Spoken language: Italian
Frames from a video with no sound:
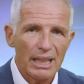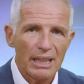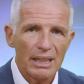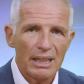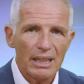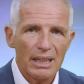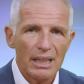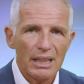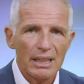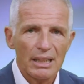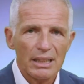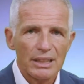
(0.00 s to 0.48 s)

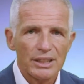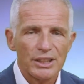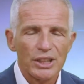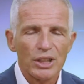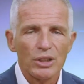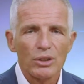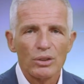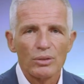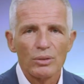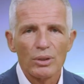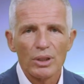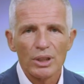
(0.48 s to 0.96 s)
il,
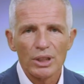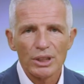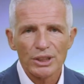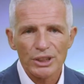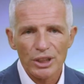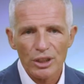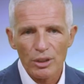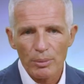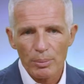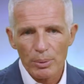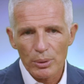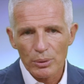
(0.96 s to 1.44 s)
ciclo, il
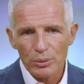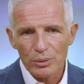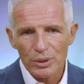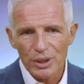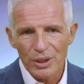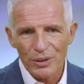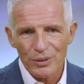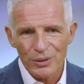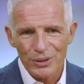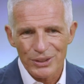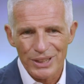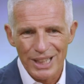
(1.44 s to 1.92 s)
ciclo,
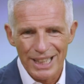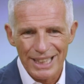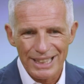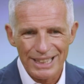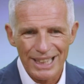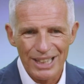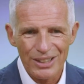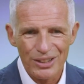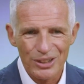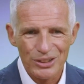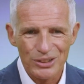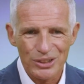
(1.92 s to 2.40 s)
produttivo del,
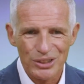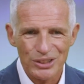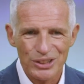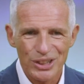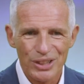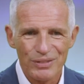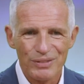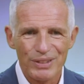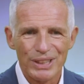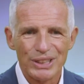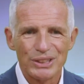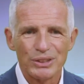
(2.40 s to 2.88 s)
del, nostro
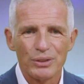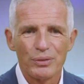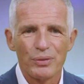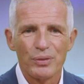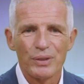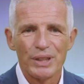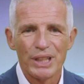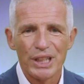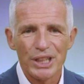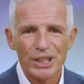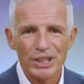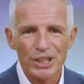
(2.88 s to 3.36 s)
servizio
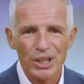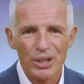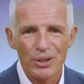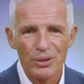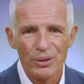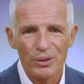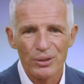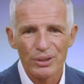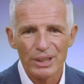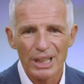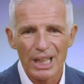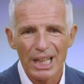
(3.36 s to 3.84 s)
finisce
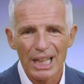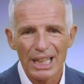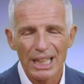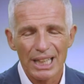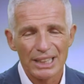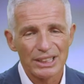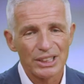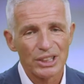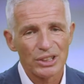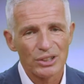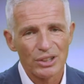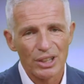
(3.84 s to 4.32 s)
con
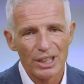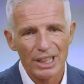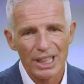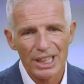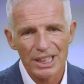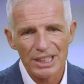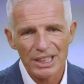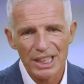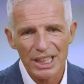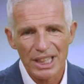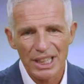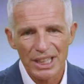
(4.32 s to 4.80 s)
la gestione
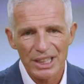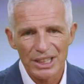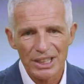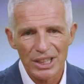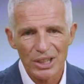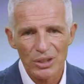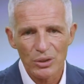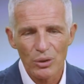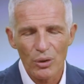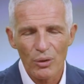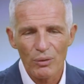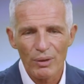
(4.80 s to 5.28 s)
dei
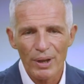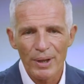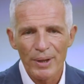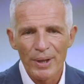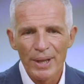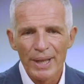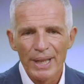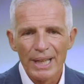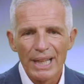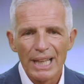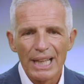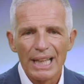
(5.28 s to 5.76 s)
sinistri dove
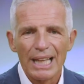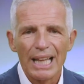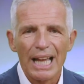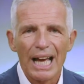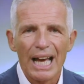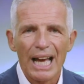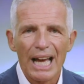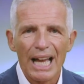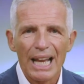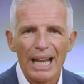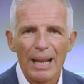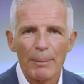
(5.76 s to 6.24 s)

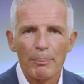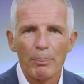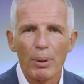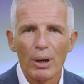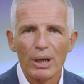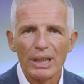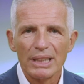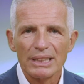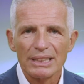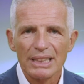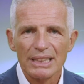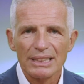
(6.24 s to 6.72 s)
la, la
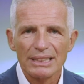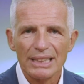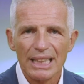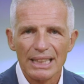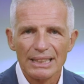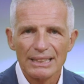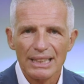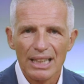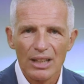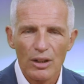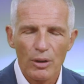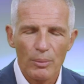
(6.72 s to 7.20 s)
polizza
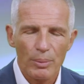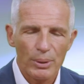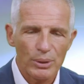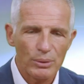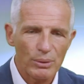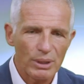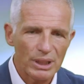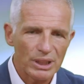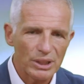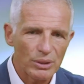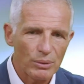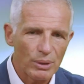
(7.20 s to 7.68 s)
stessa e la
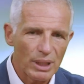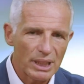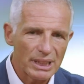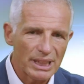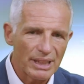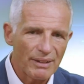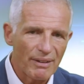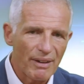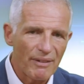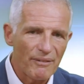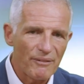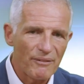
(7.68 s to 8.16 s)
copertura
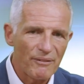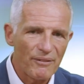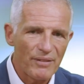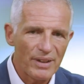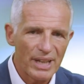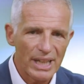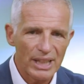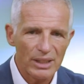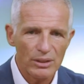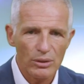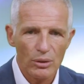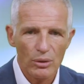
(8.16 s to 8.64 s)
assicurativa
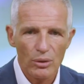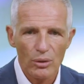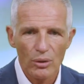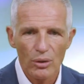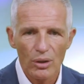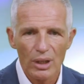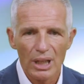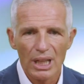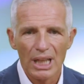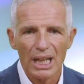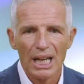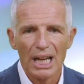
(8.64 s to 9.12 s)

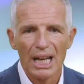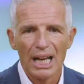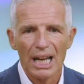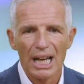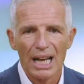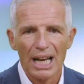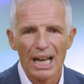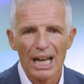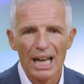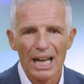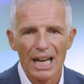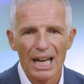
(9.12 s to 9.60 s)
vedono
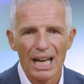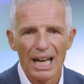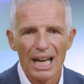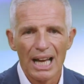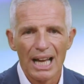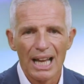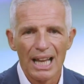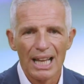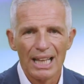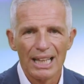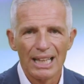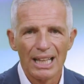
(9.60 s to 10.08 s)

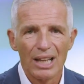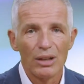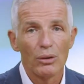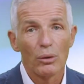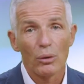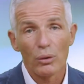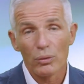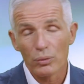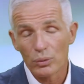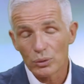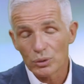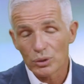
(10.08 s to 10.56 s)
la, la
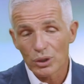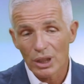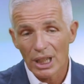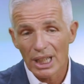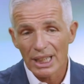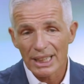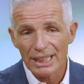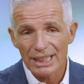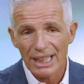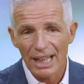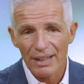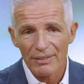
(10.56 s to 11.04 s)
loro funzionalità